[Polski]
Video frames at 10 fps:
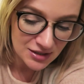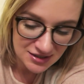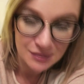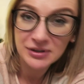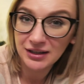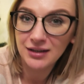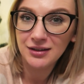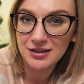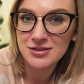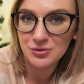Czasami takie
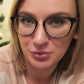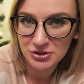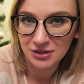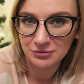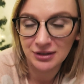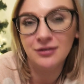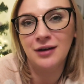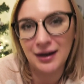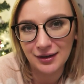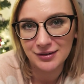dni też są potrzebne,
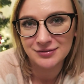no ale